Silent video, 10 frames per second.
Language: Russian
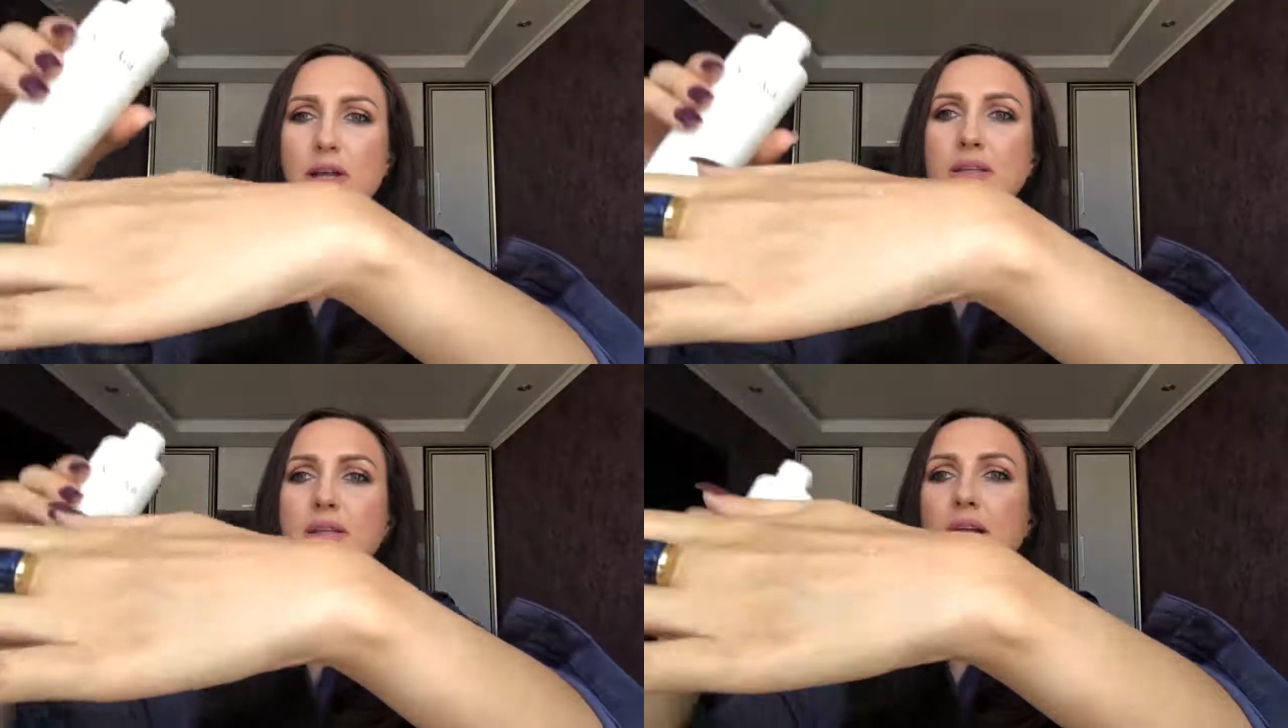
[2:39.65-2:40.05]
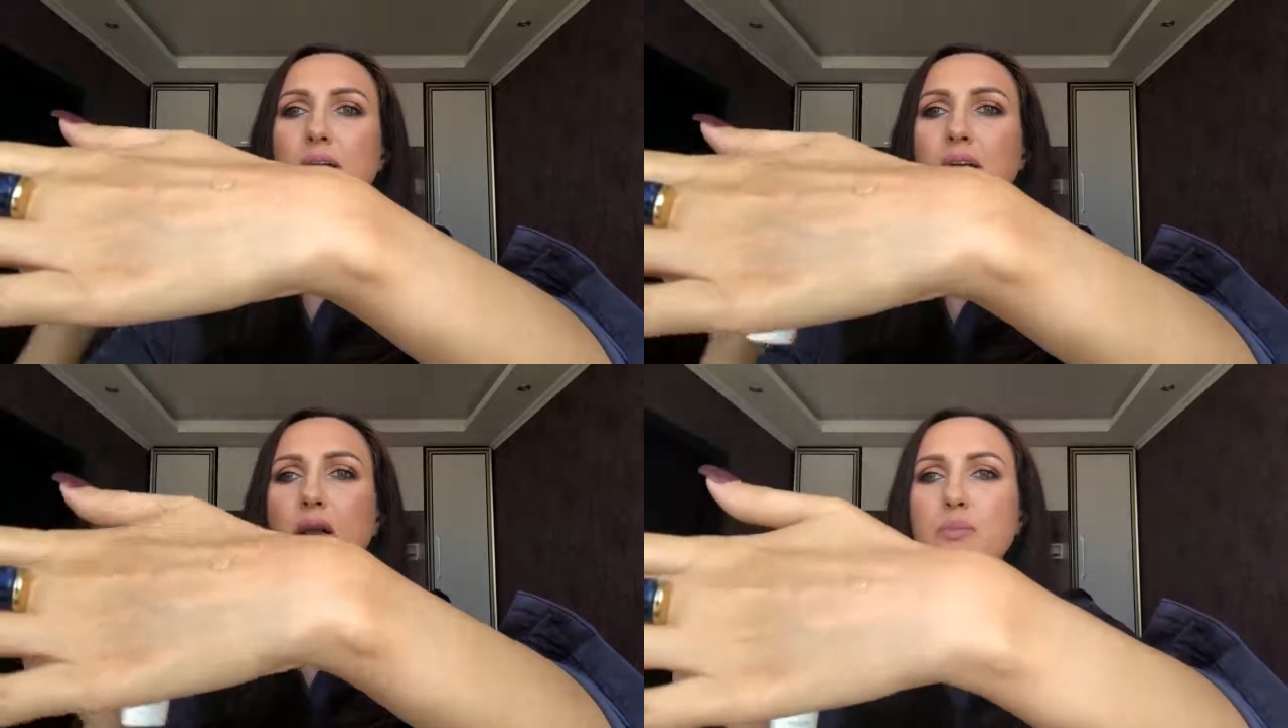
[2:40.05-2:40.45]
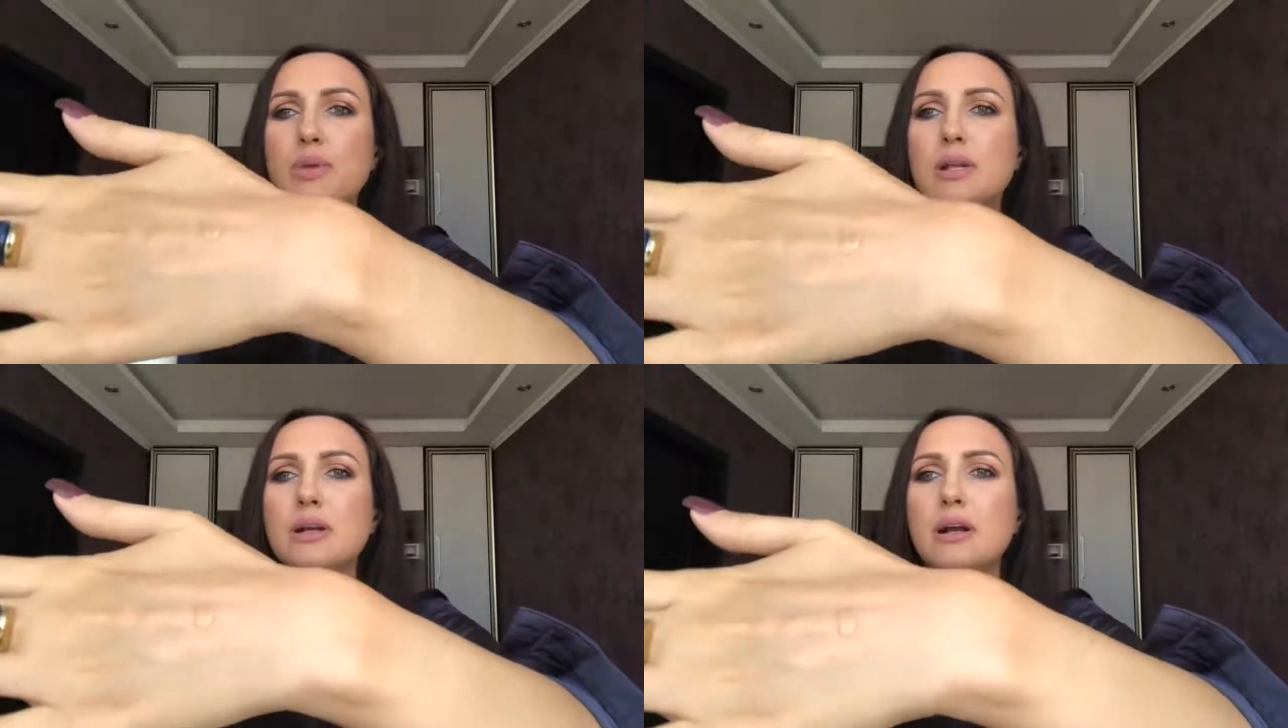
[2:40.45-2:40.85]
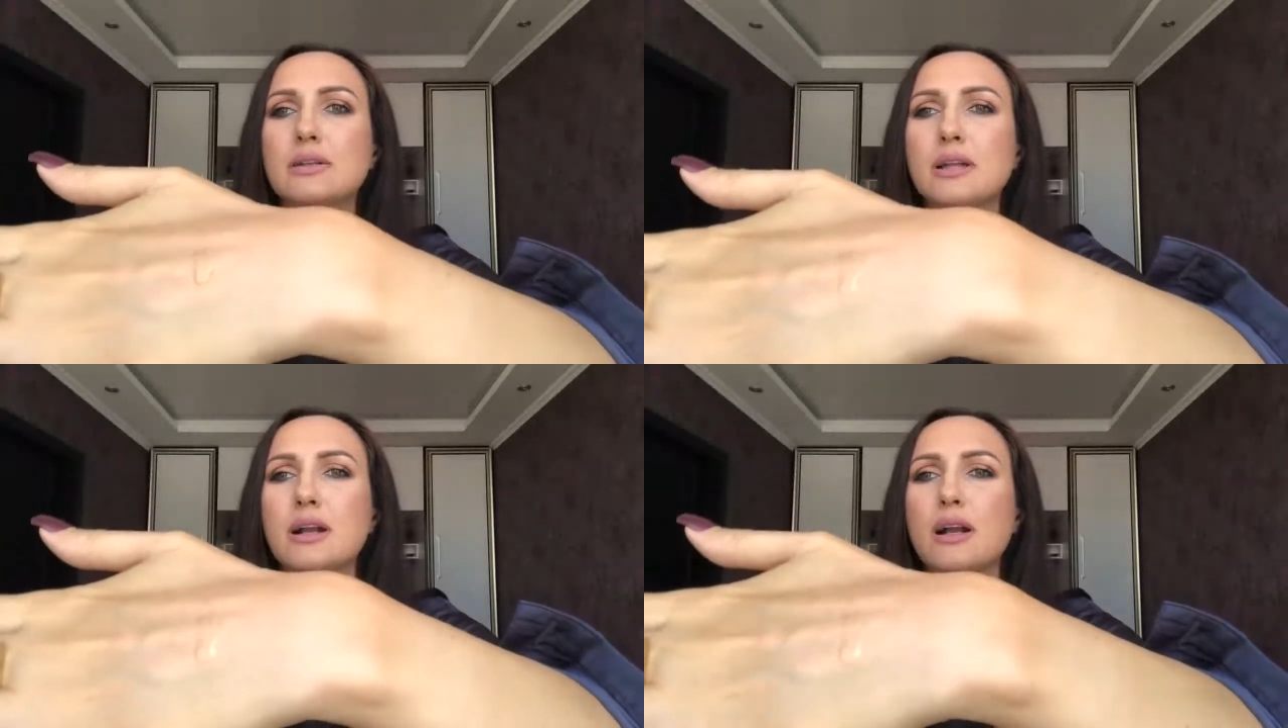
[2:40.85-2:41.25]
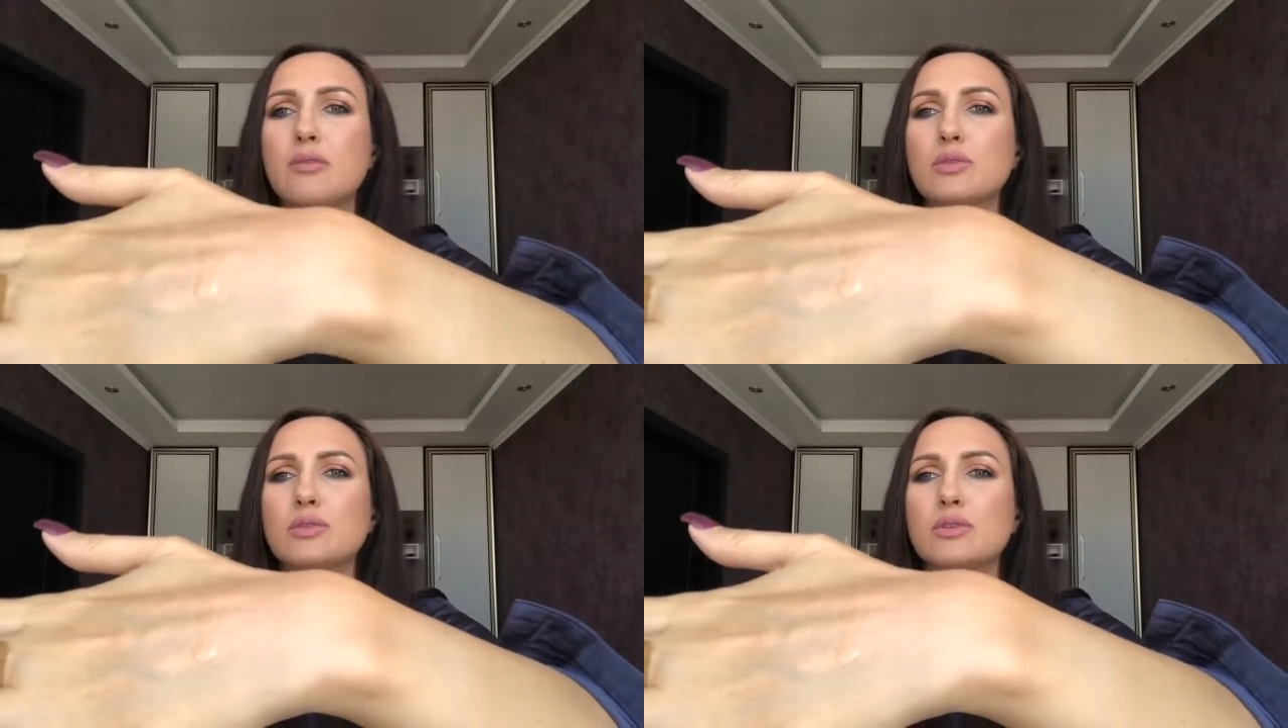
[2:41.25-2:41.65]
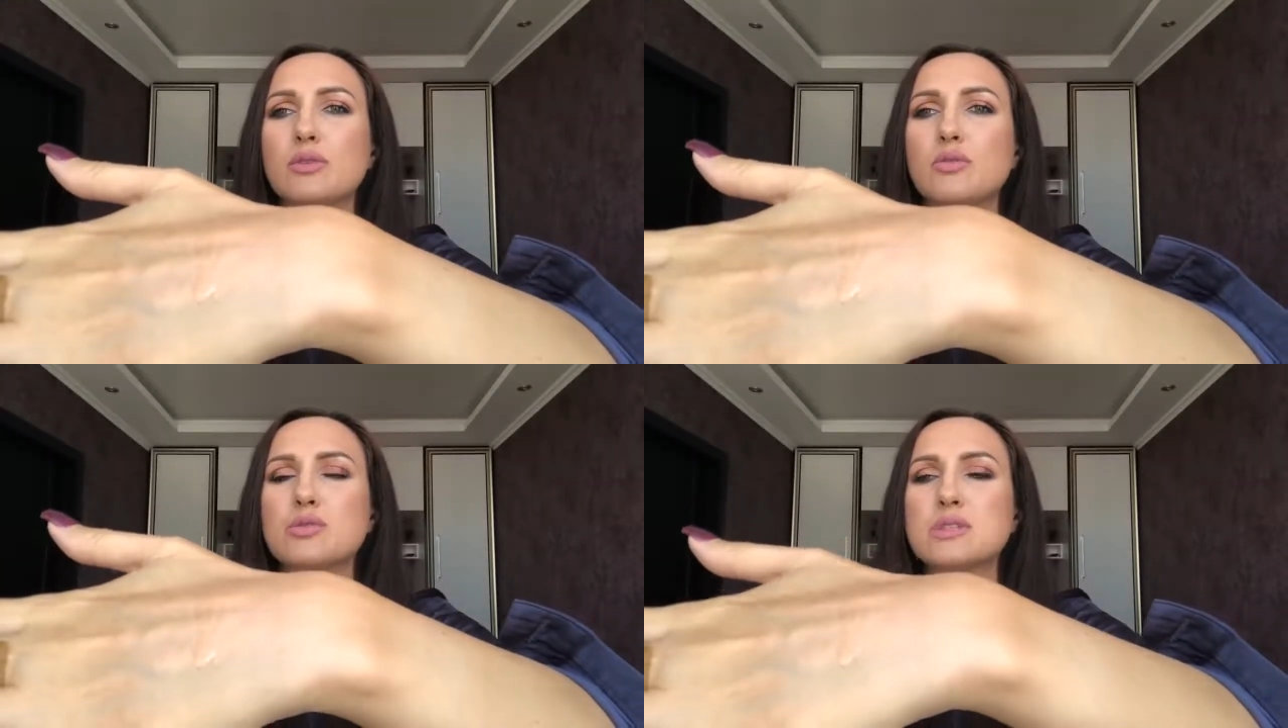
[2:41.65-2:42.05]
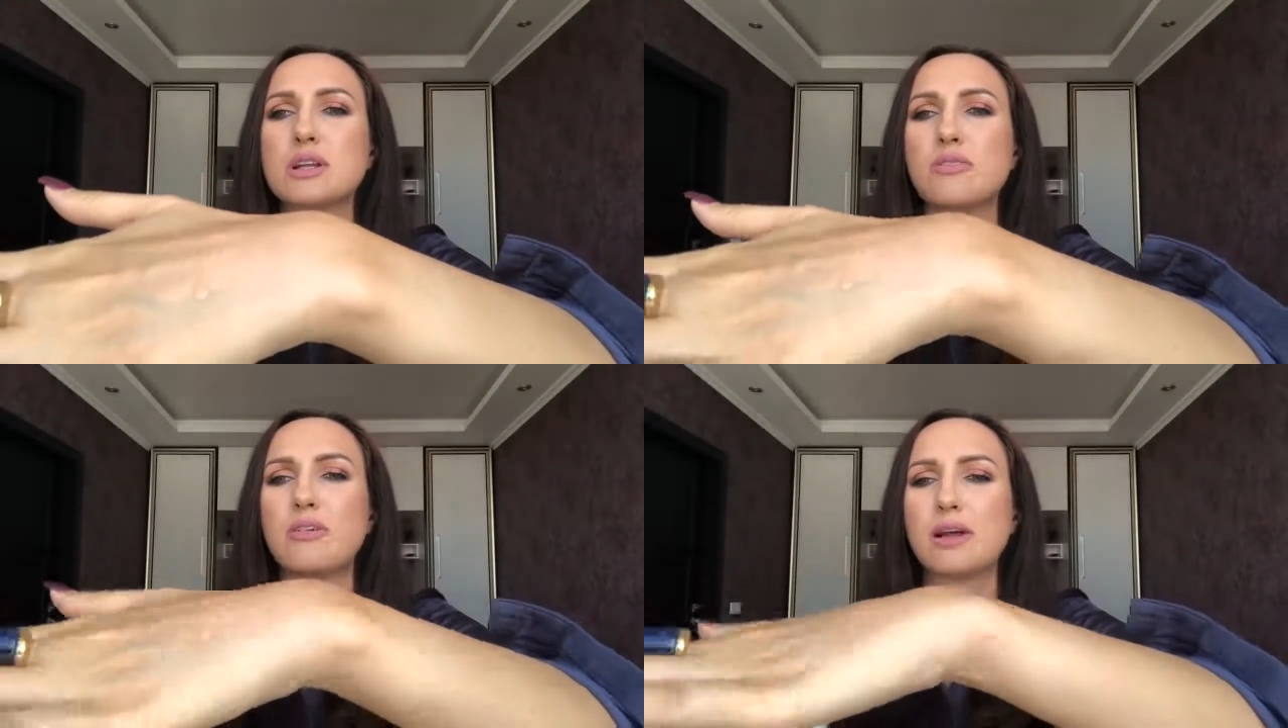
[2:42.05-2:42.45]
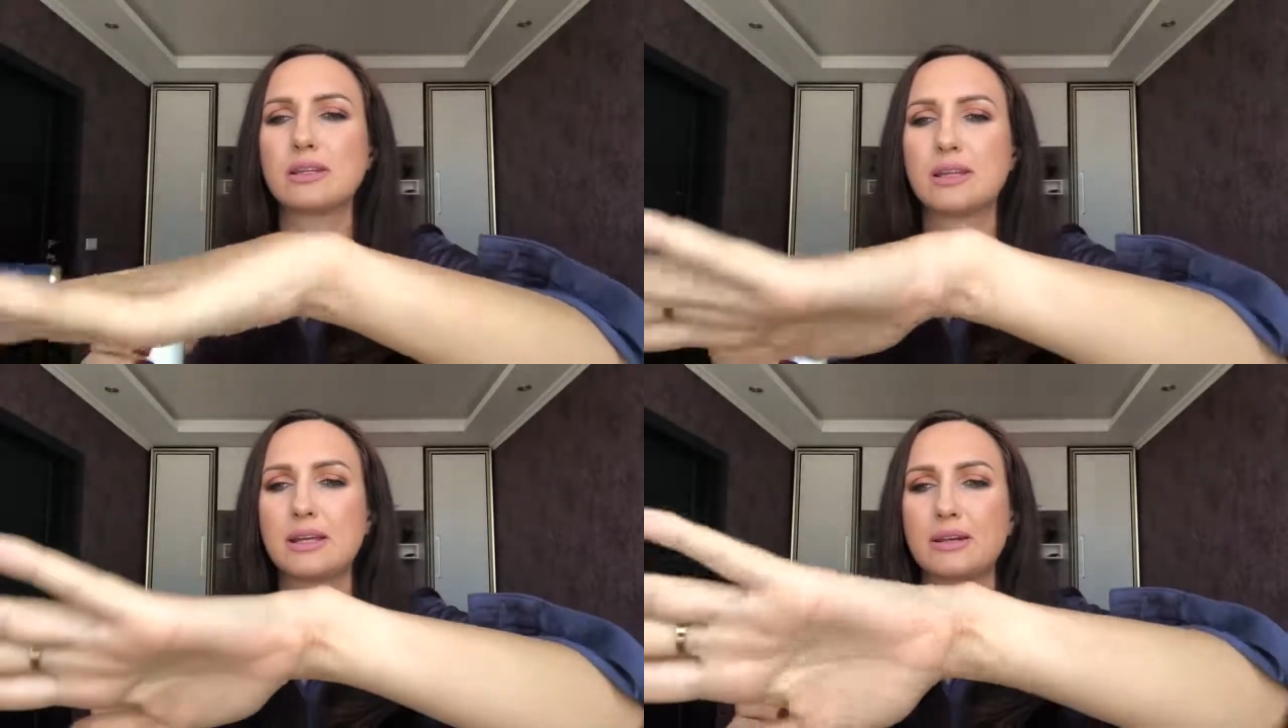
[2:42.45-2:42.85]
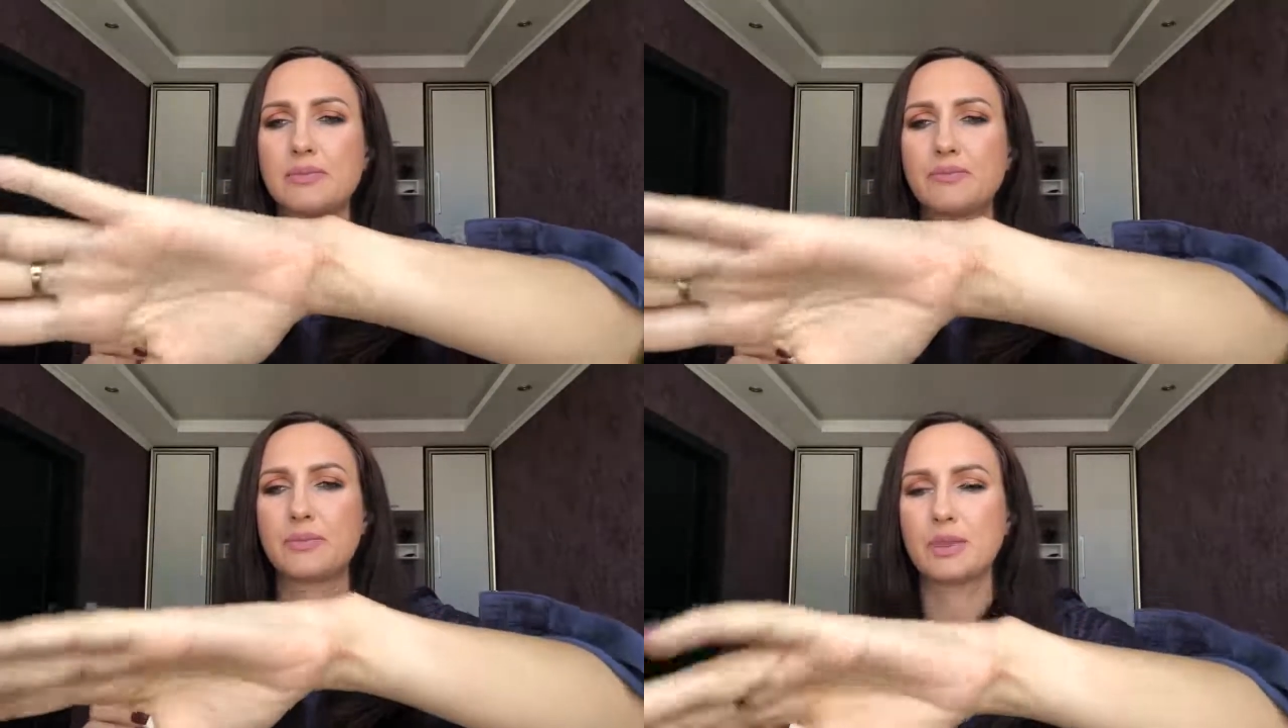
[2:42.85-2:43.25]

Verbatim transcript: это капелька такая вот густоватая,